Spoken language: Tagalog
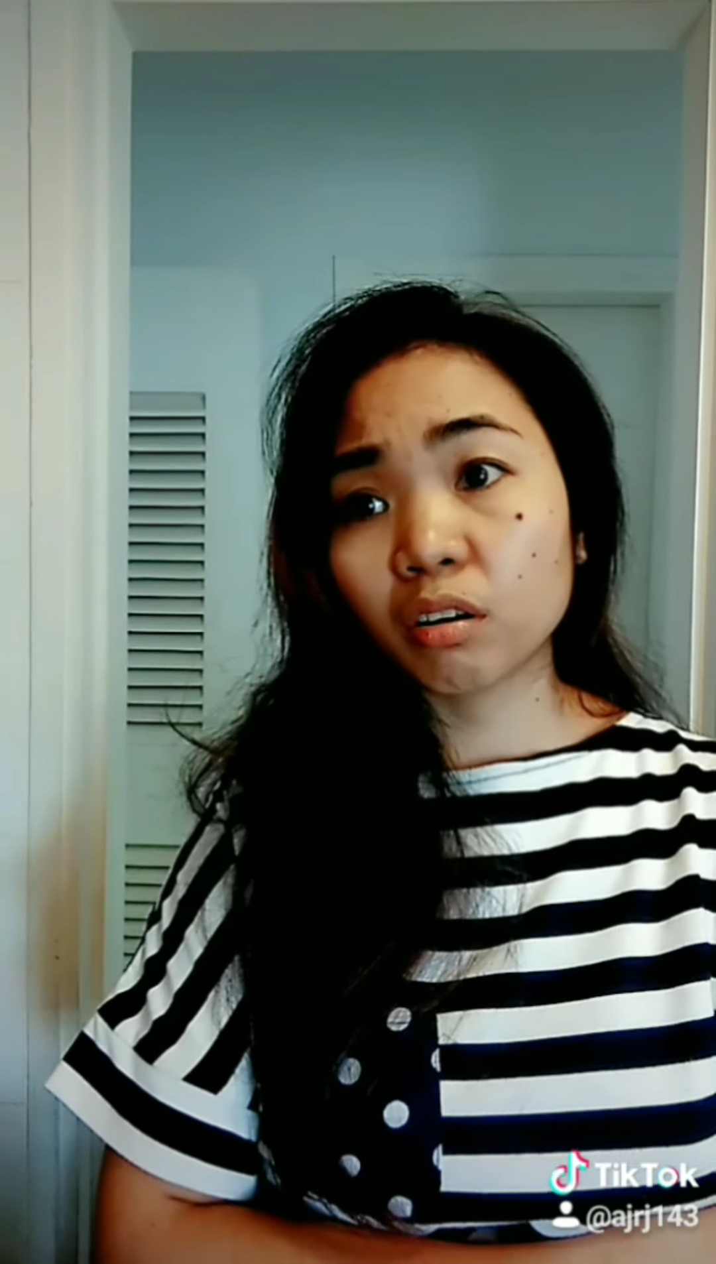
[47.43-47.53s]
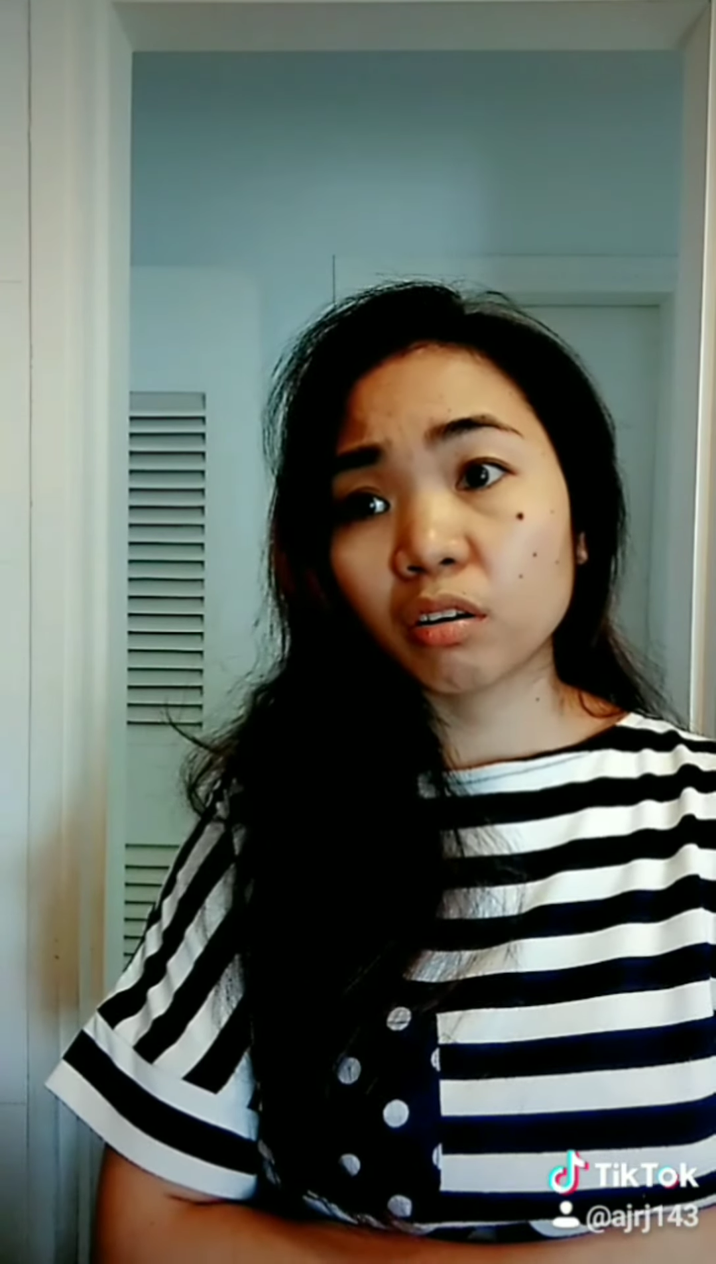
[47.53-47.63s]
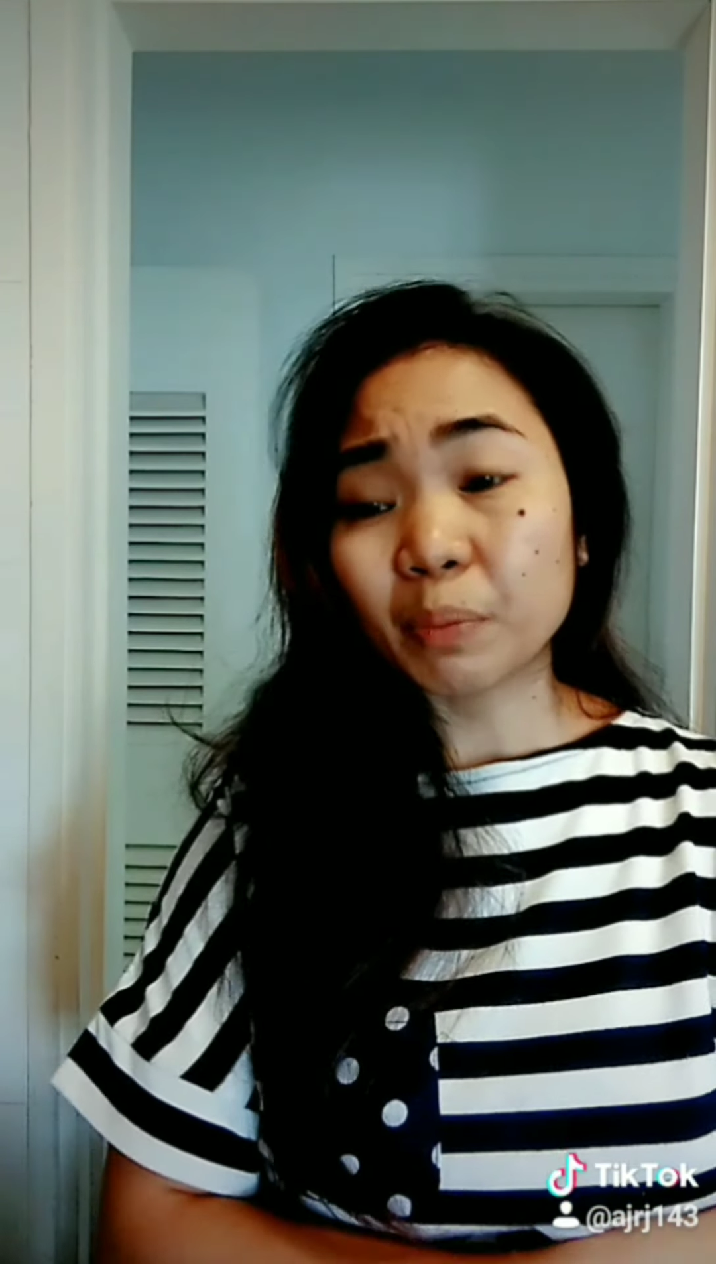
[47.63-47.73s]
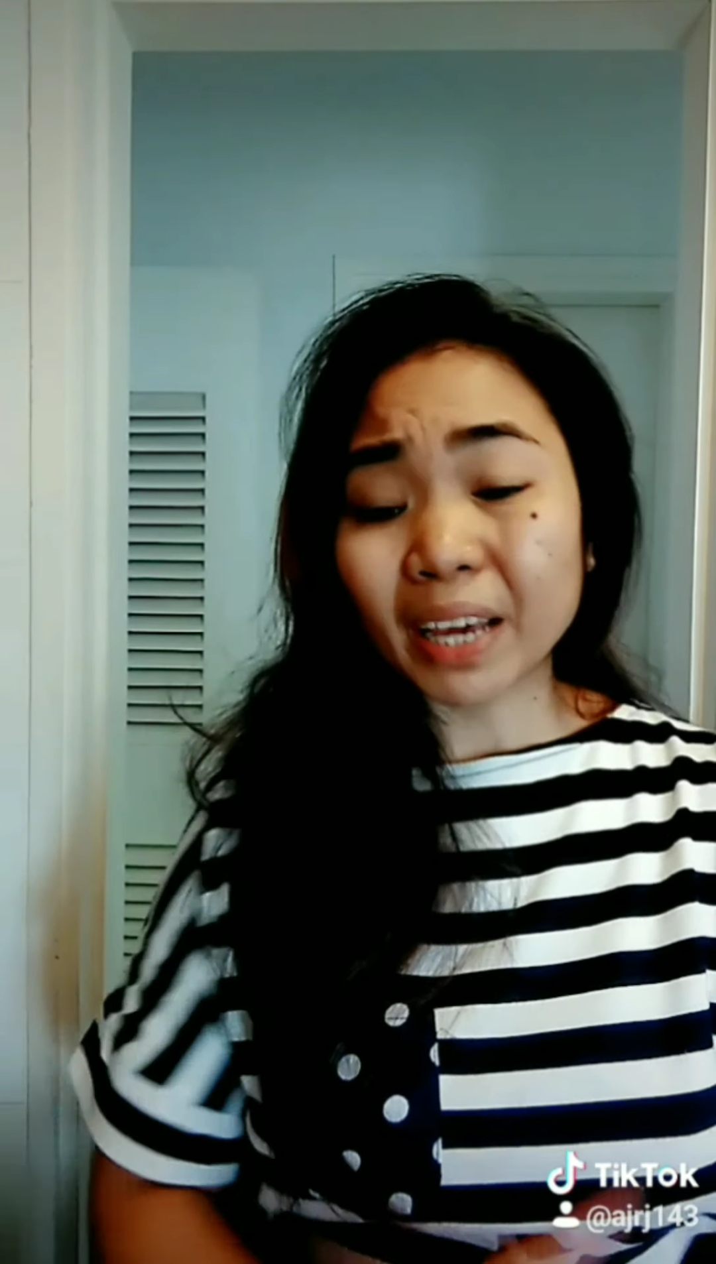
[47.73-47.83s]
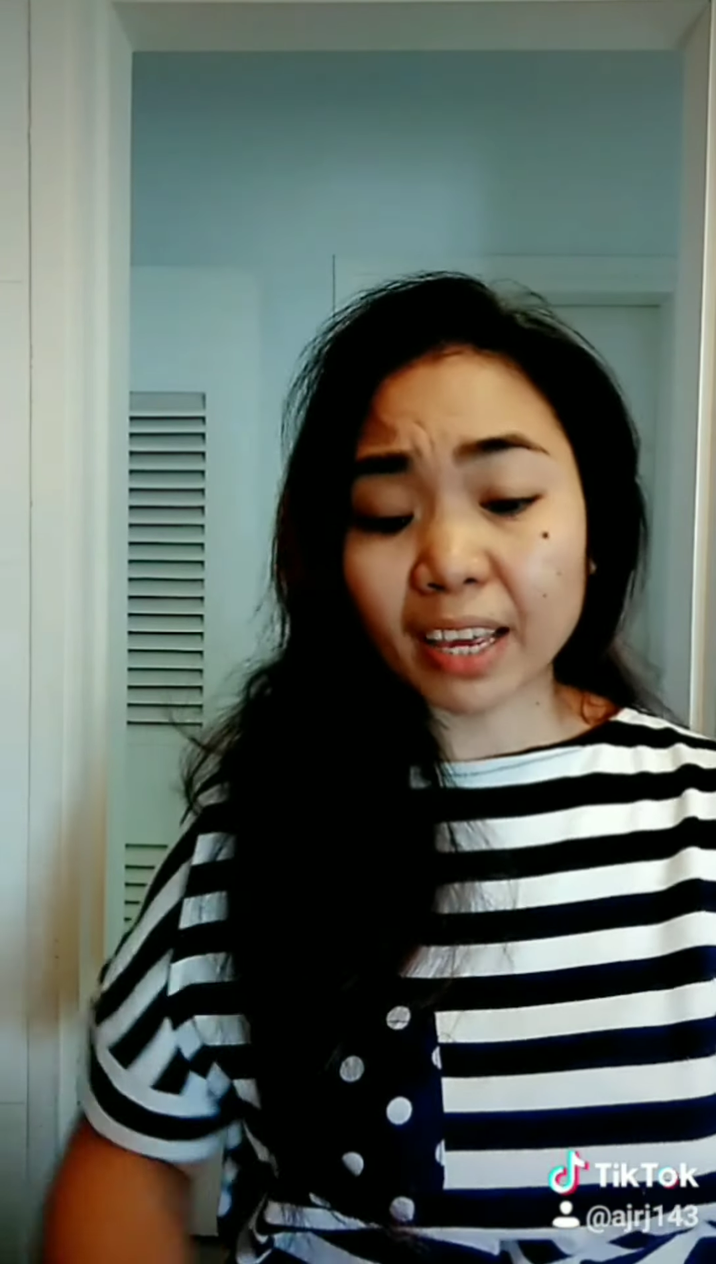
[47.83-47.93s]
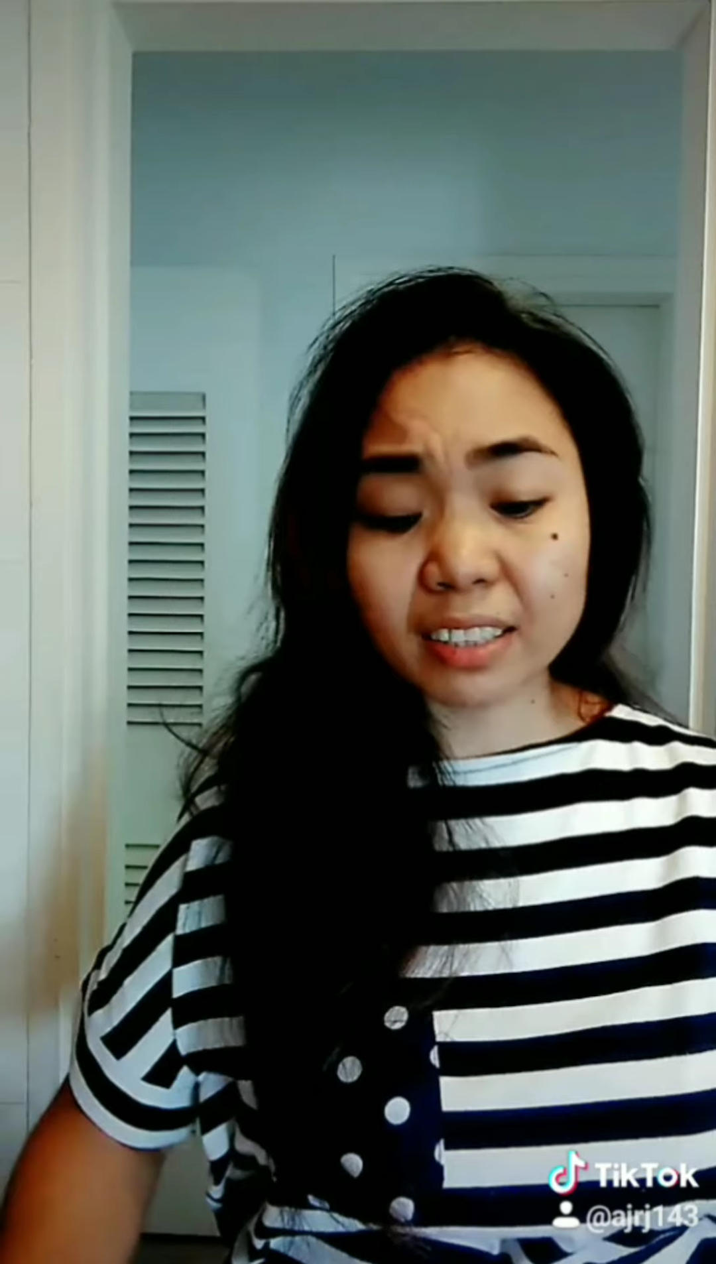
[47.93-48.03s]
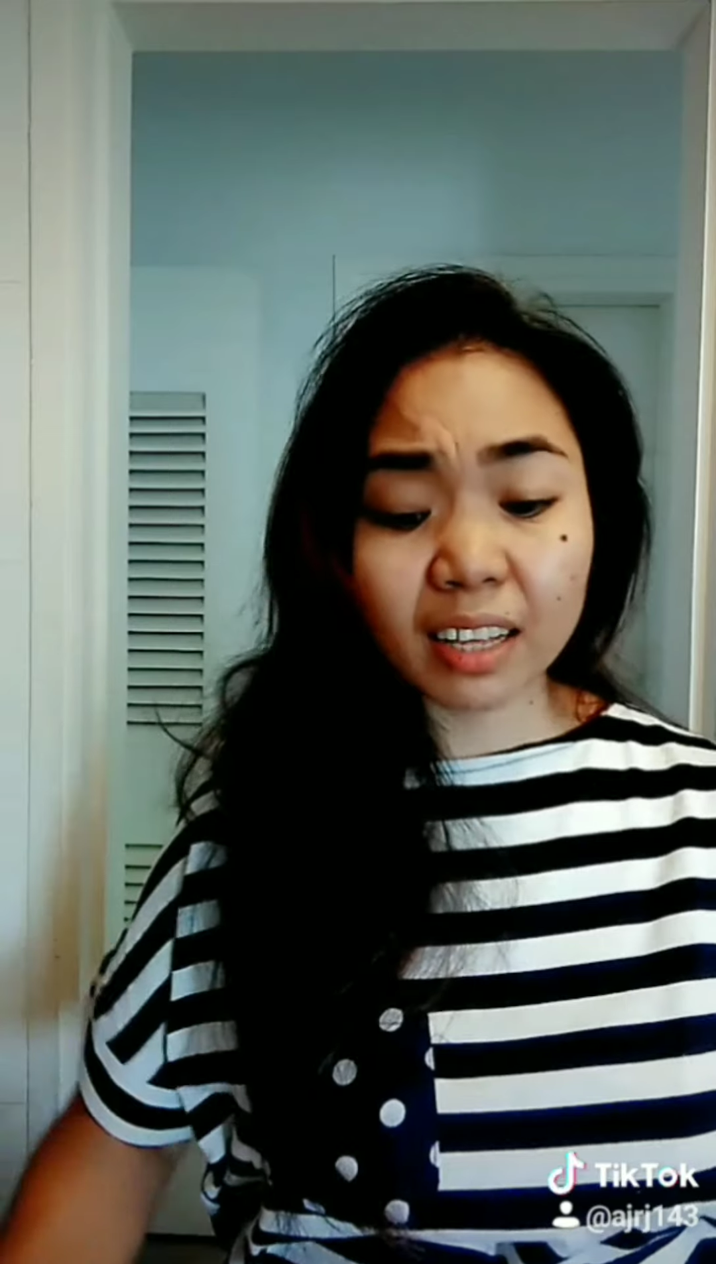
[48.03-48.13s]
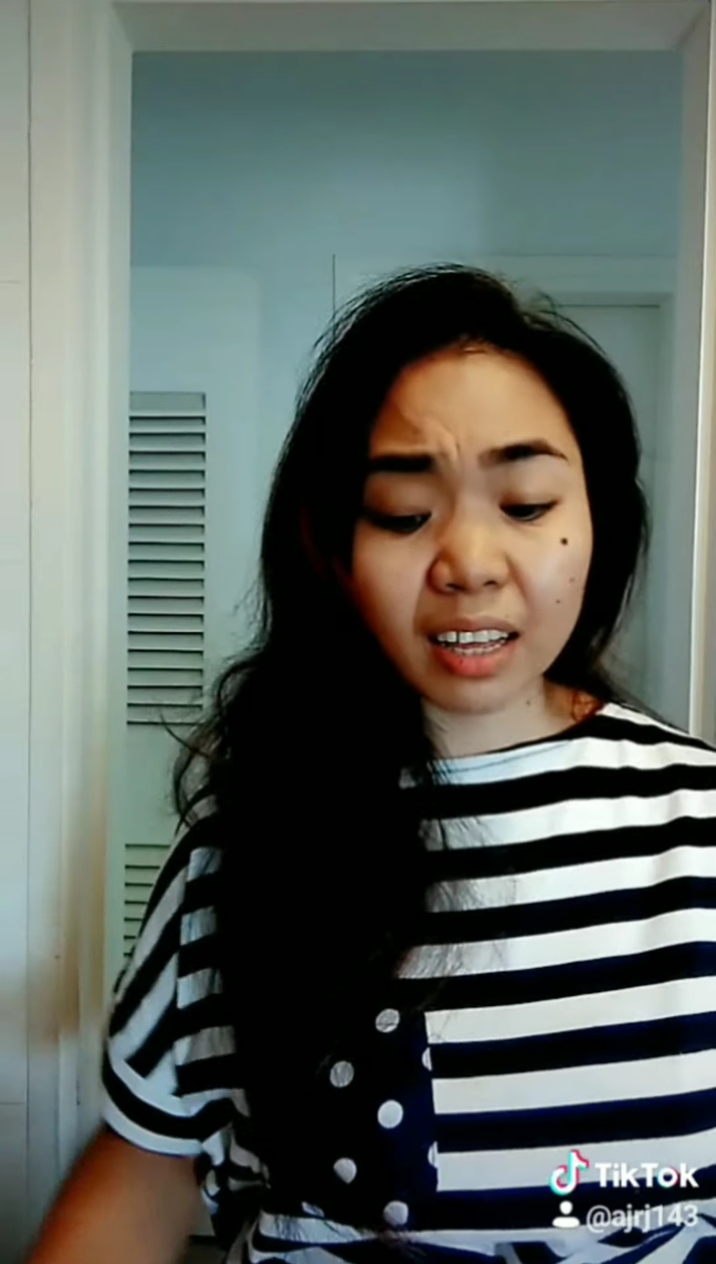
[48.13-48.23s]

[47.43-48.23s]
Bakit?